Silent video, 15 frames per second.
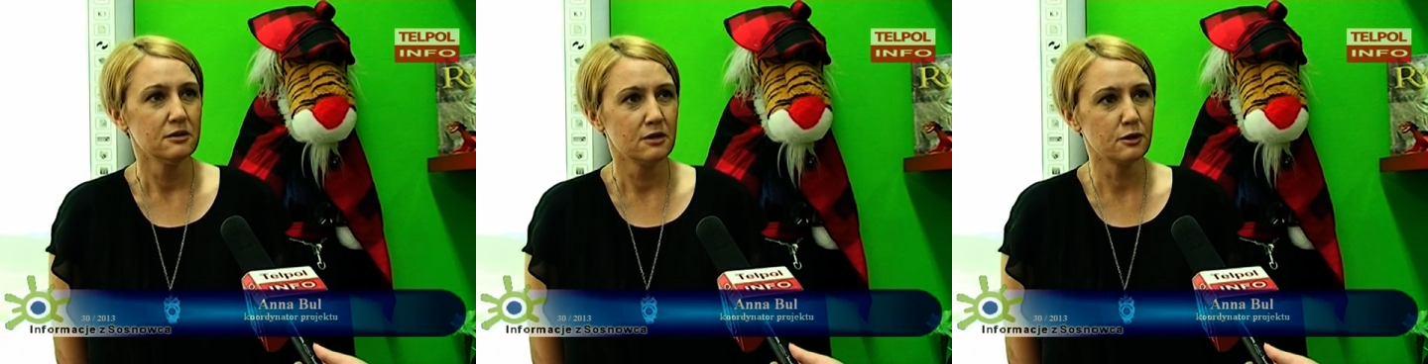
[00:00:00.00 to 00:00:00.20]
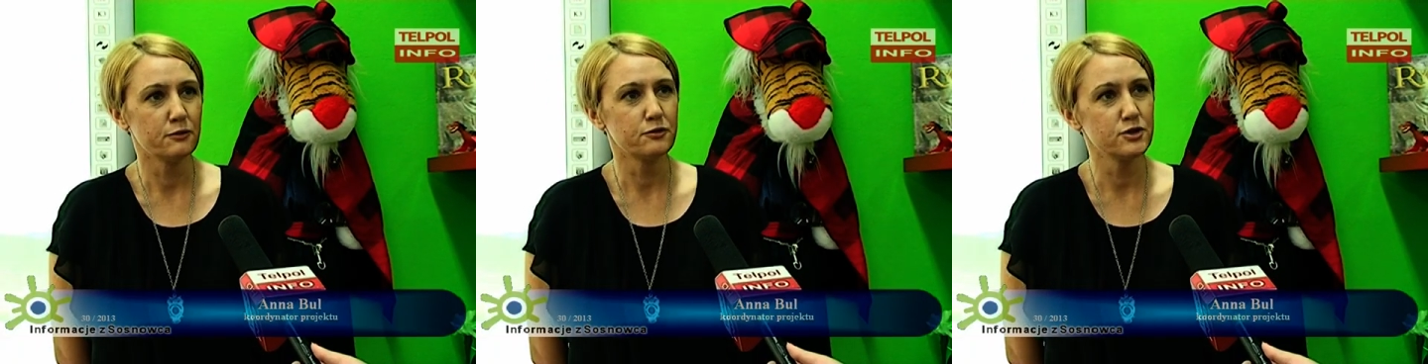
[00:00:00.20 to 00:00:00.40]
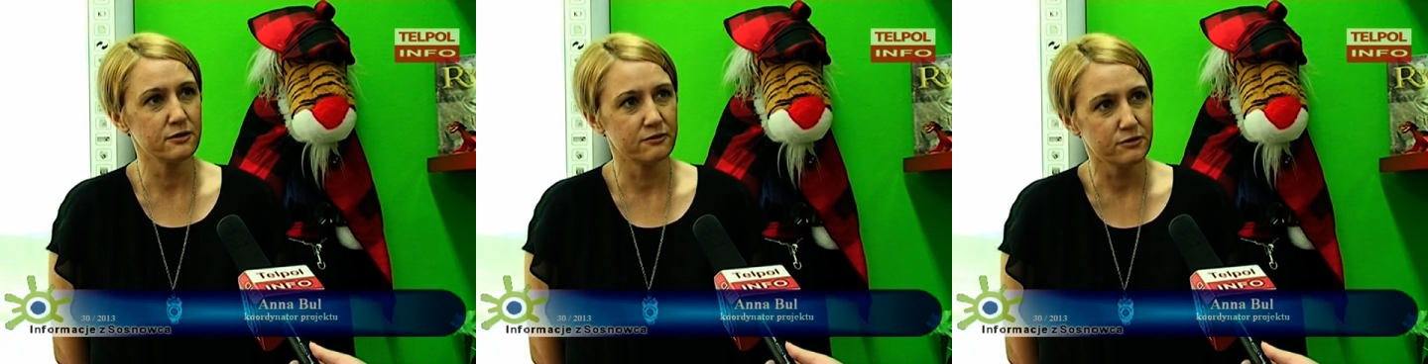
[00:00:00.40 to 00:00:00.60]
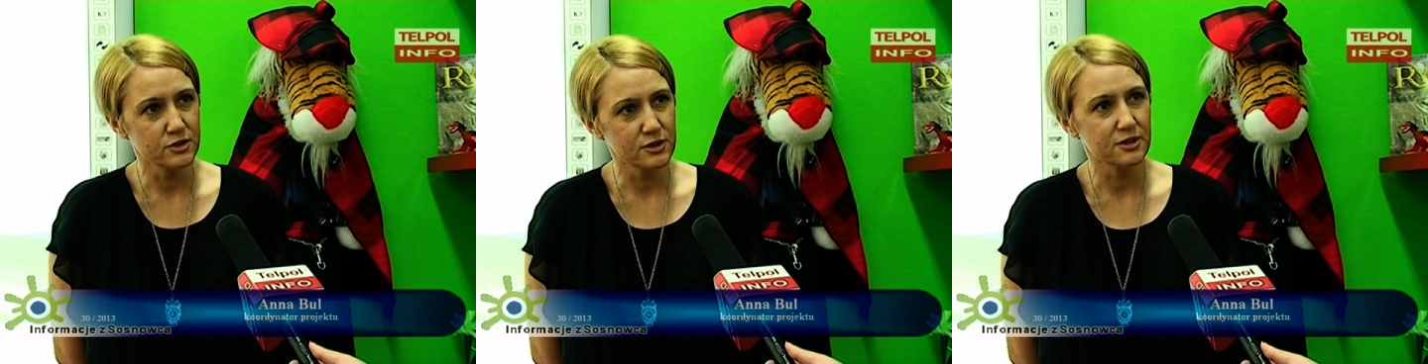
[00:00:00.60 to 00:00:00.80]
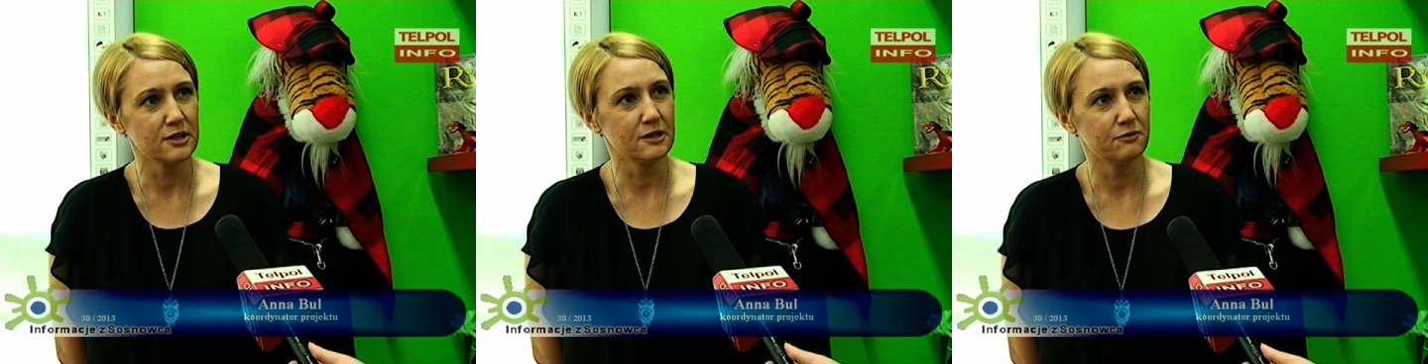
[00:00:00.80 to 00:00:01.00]
tylko we
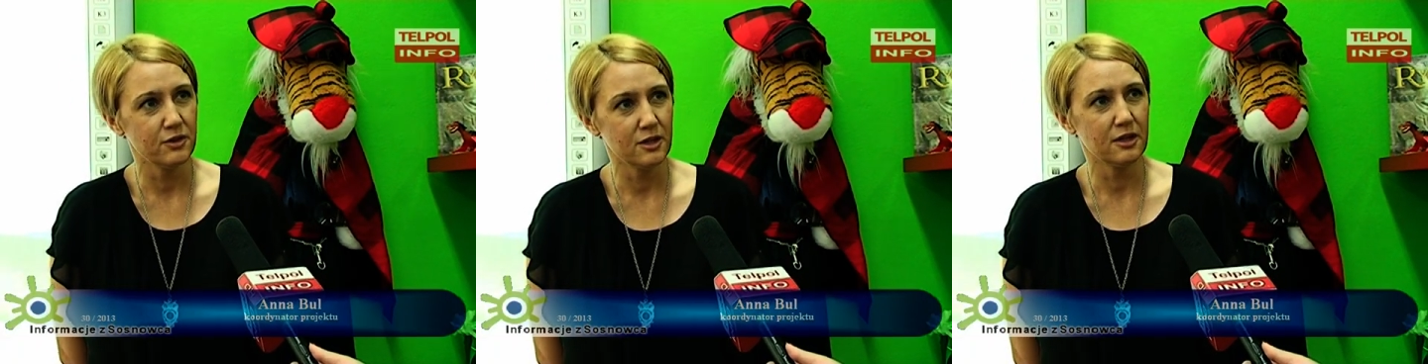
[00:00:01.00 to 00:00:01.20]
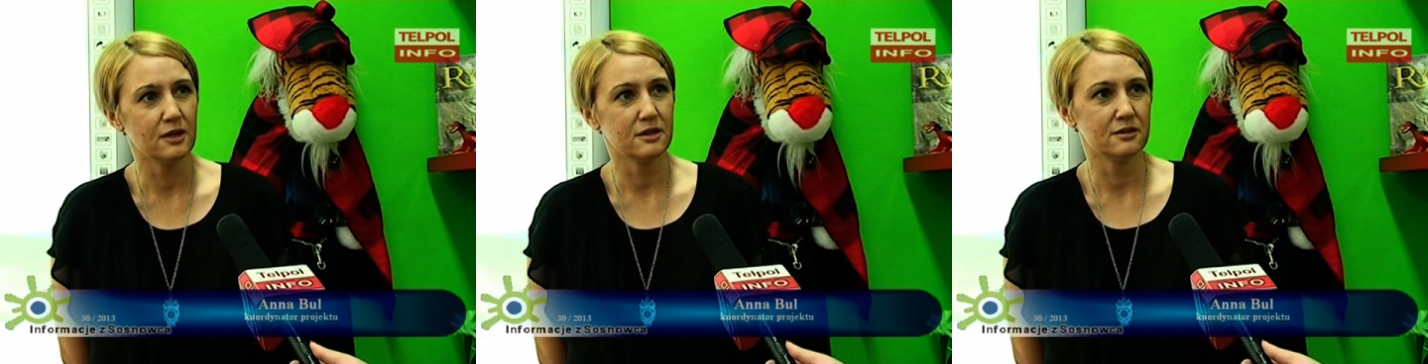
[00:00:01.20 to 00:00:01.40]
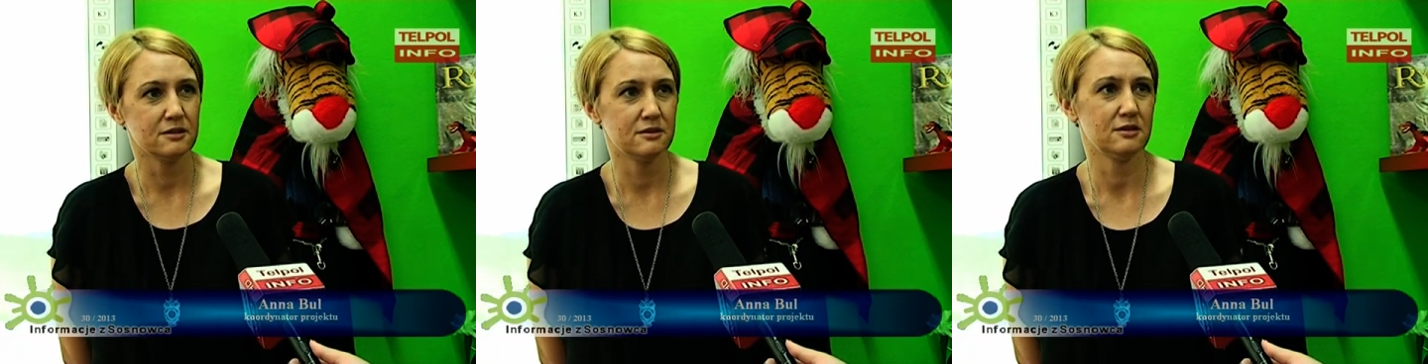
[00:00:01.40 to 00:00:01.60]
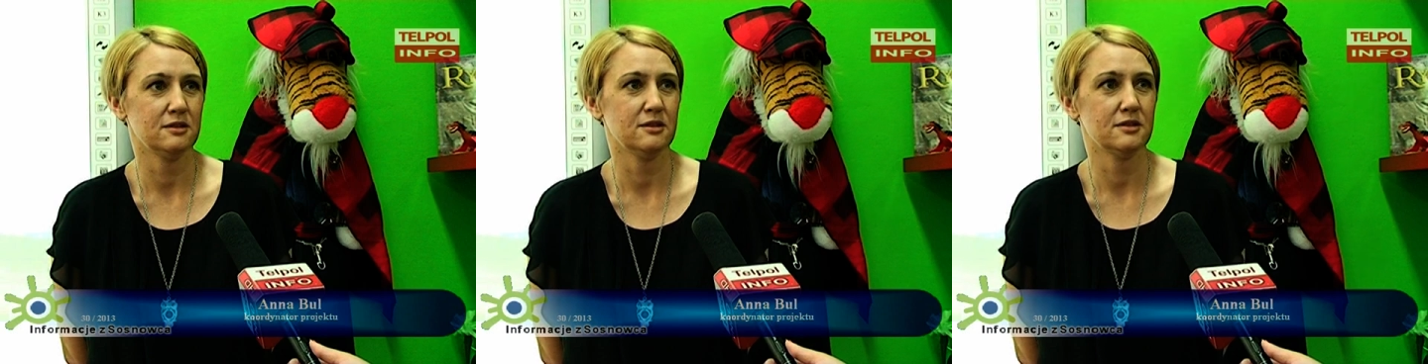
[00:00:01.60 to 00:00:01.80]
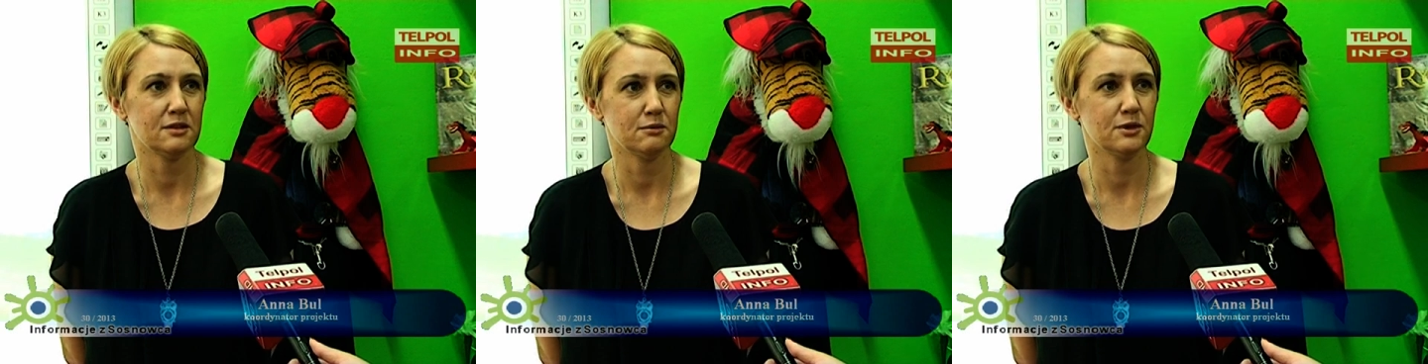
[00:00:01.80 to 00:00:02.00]
wszystkich filiach na
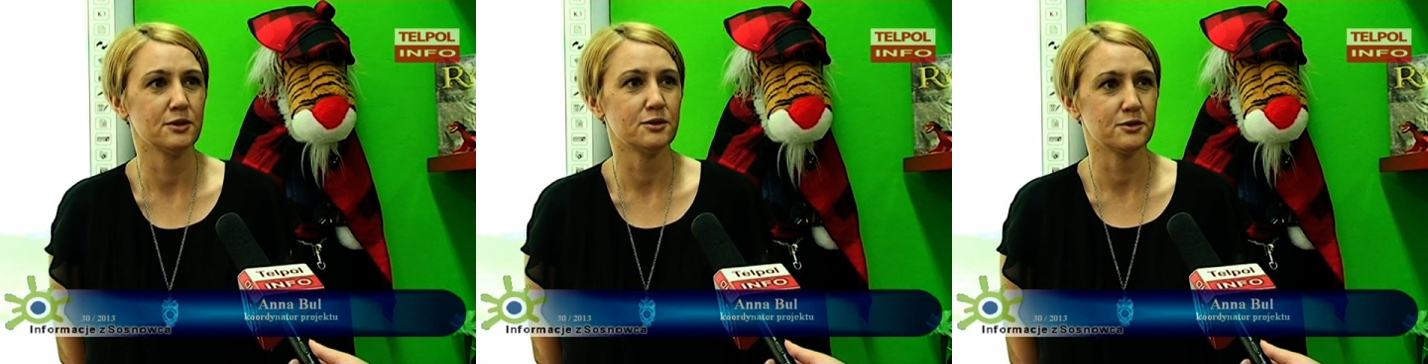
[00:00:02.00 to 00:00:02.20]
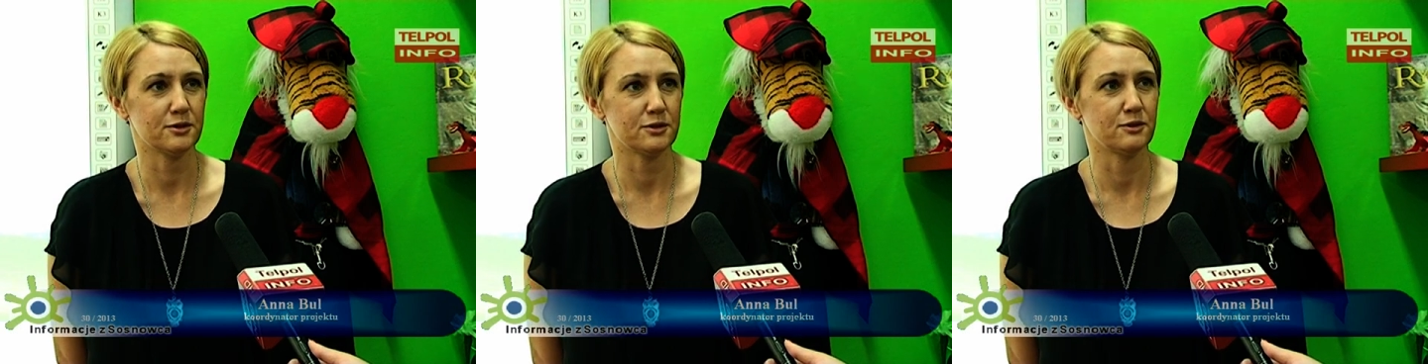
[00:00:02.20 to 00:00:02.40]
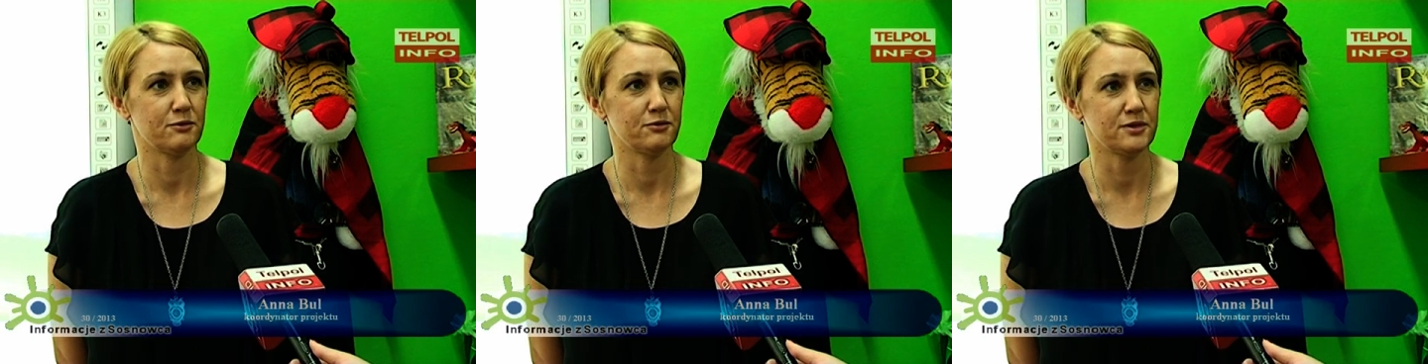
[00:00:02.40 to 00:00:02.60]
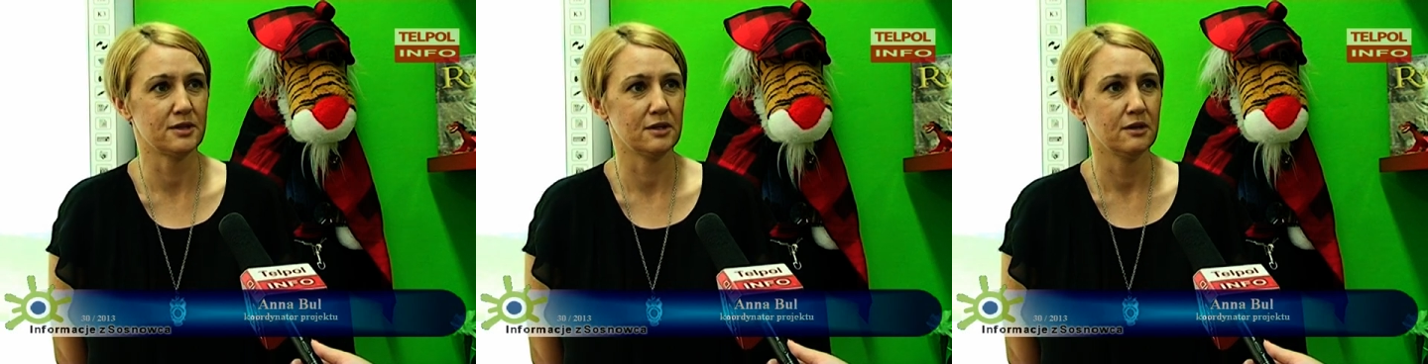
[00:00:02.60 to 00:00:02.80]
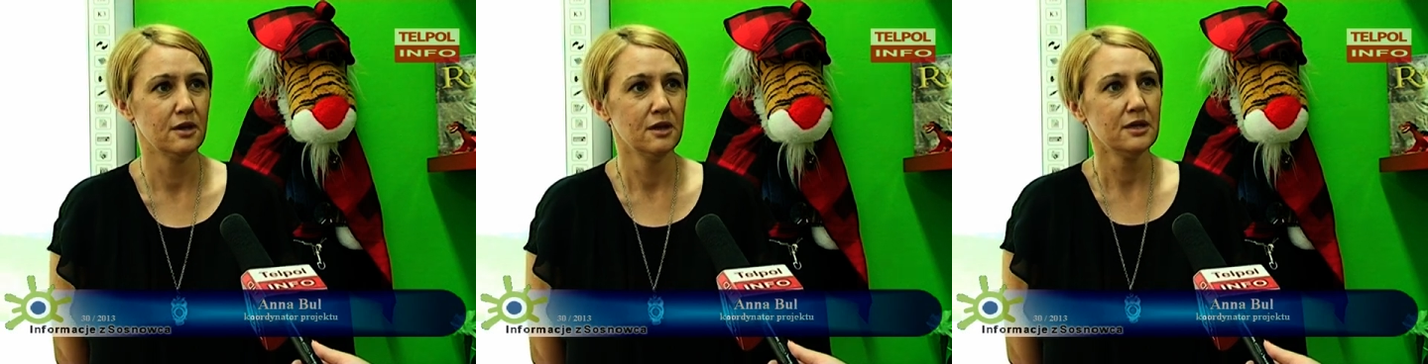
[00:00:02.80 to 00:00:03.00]
terenie całego
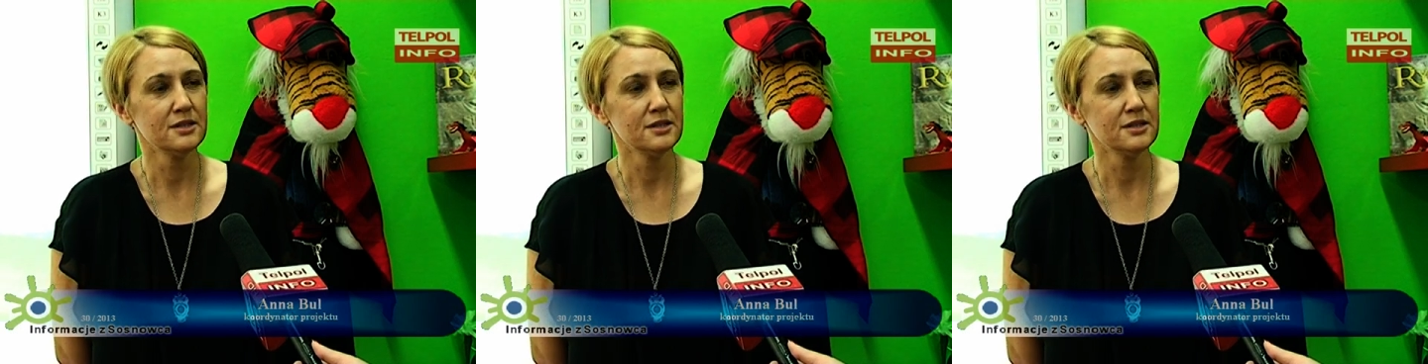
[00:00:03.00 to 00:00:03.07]
Sosnowca.